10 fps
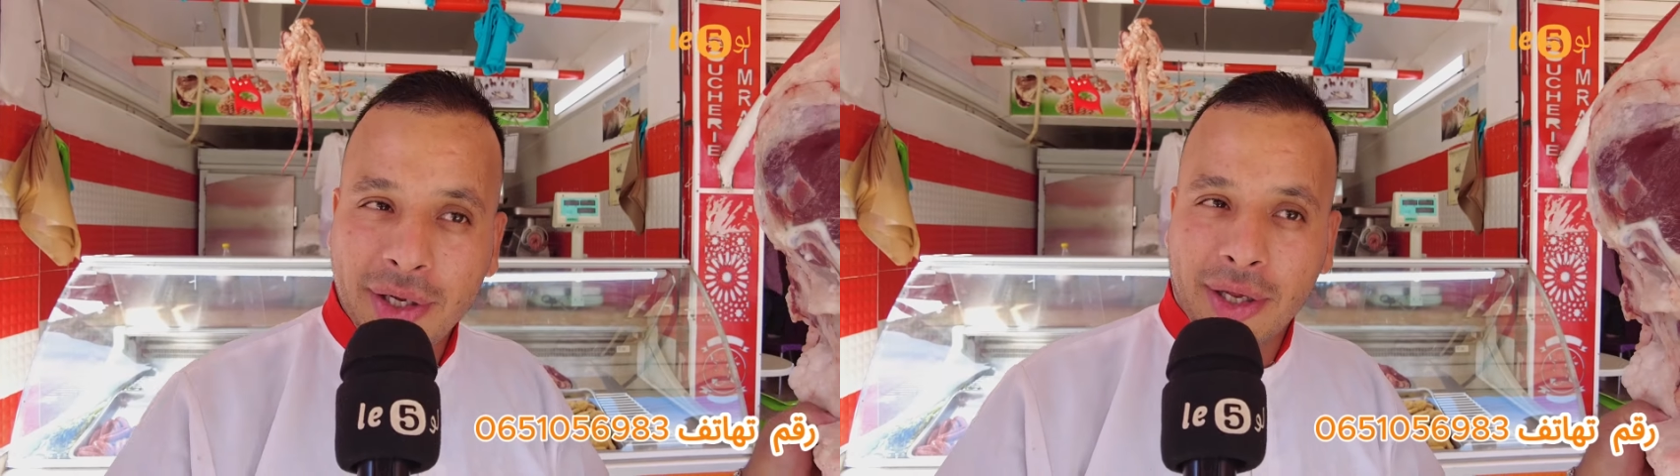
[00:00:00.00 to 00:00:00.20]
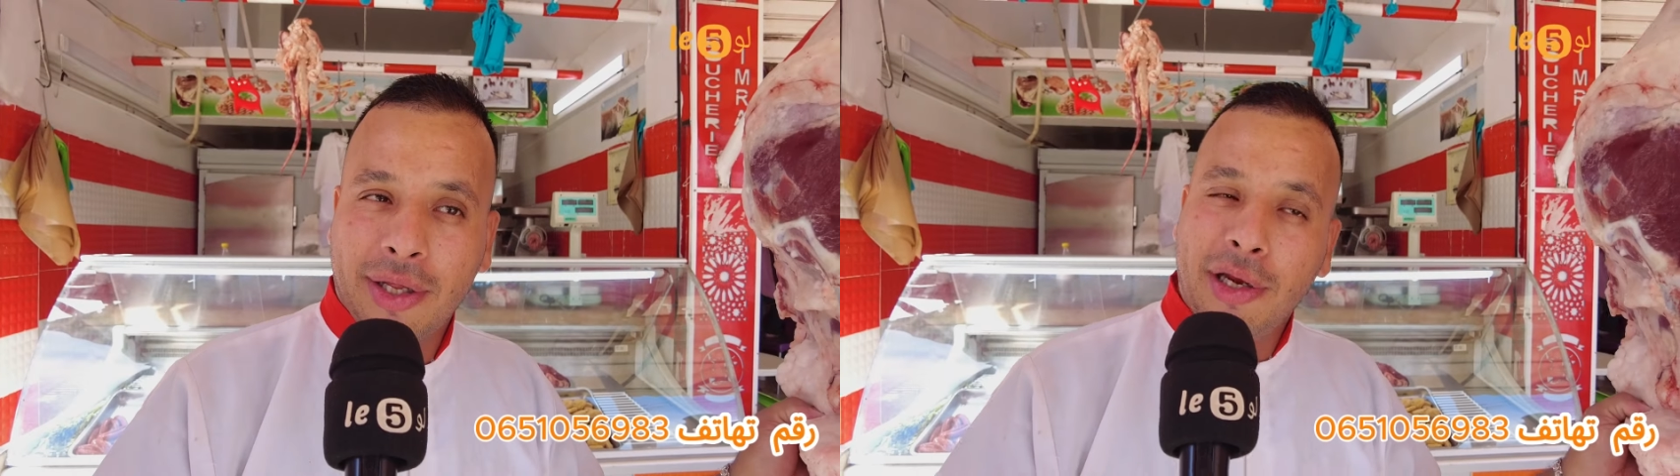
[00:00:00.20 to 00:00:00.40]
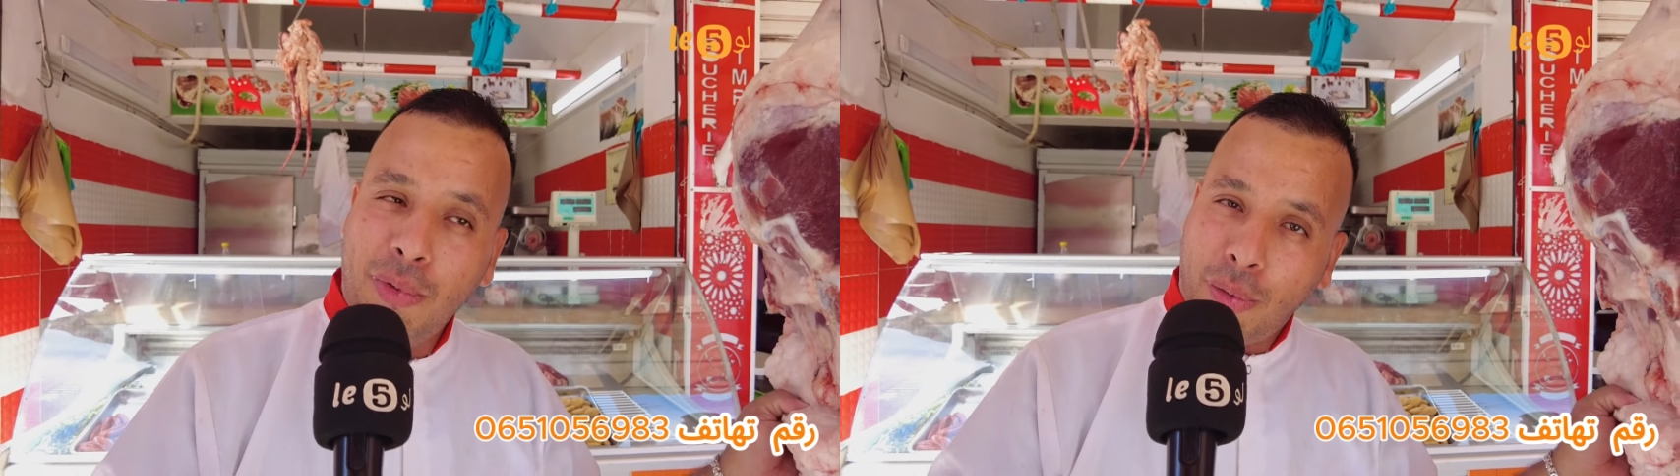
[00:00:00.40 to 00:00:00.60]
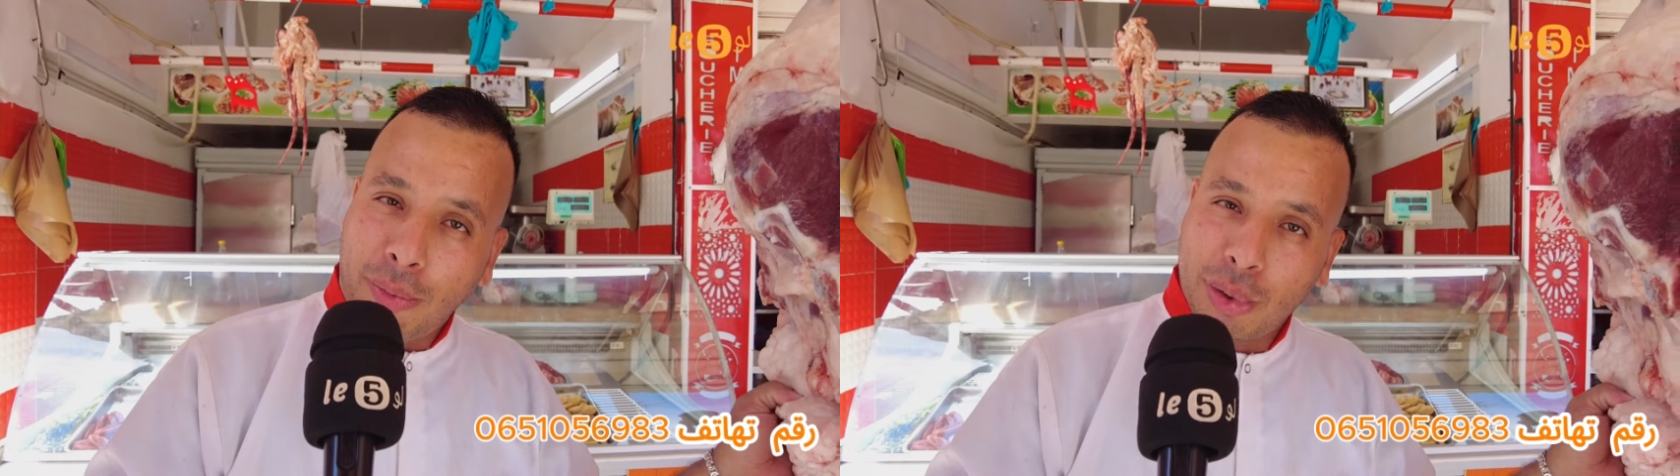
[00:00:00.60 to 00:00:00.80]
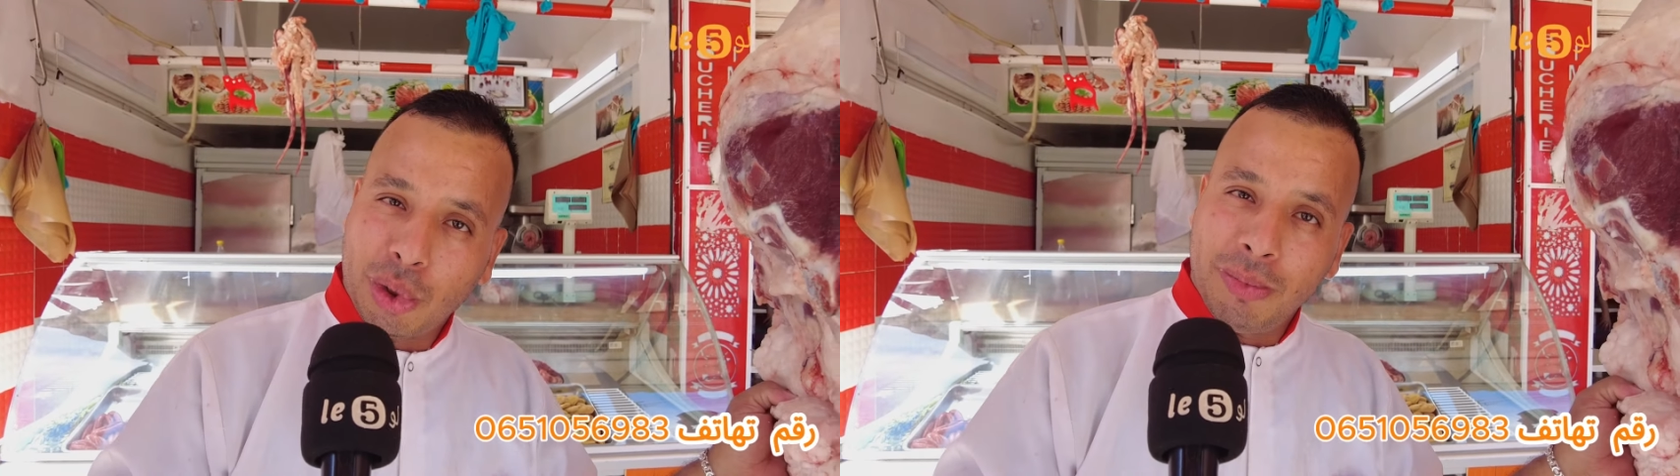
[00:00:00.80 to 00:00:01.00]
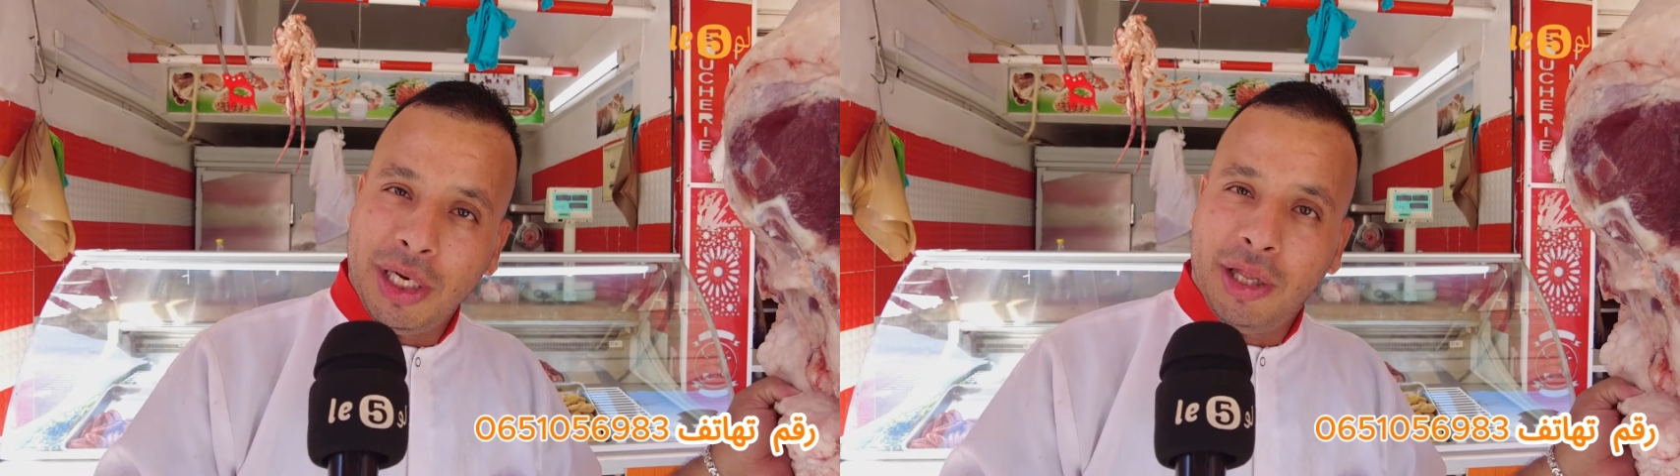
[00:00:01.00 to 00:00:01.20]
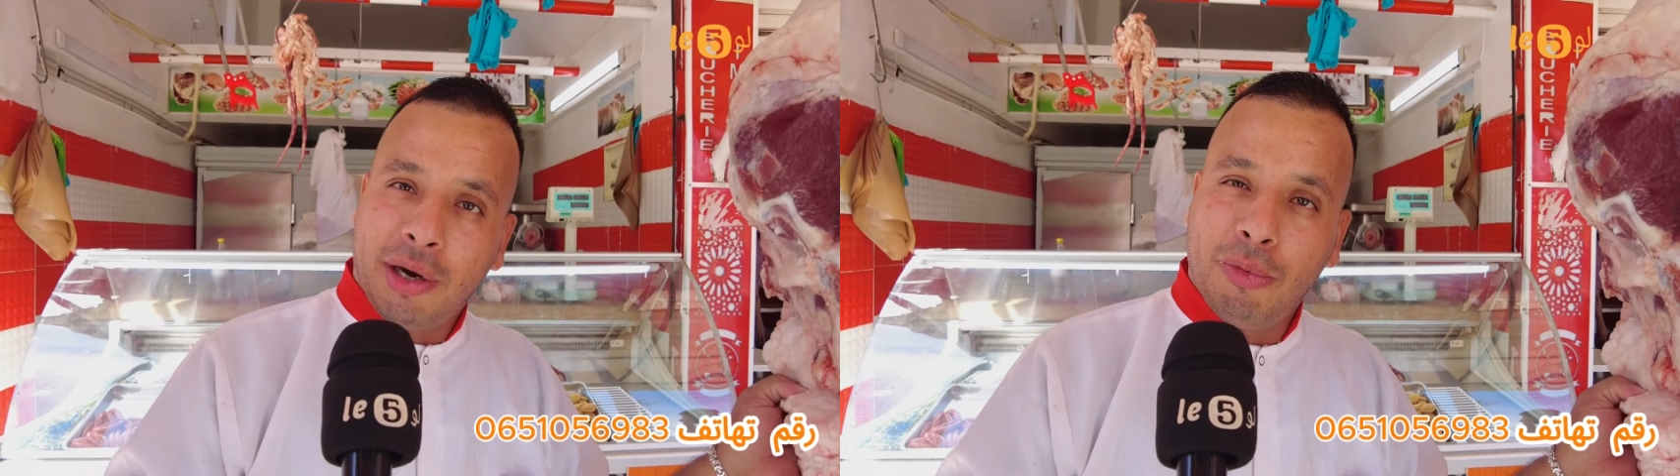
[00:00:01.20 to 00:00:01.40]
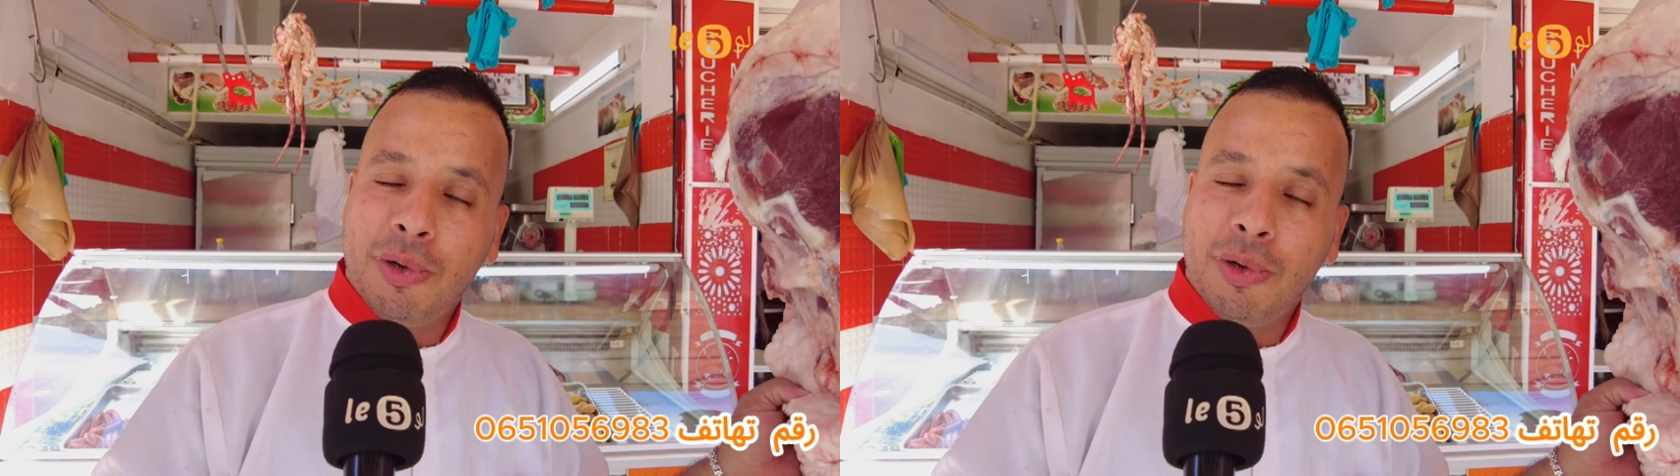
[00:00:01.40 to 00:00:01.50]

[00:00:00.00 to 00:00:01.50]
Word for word: راه تنبيعوا 85 درهم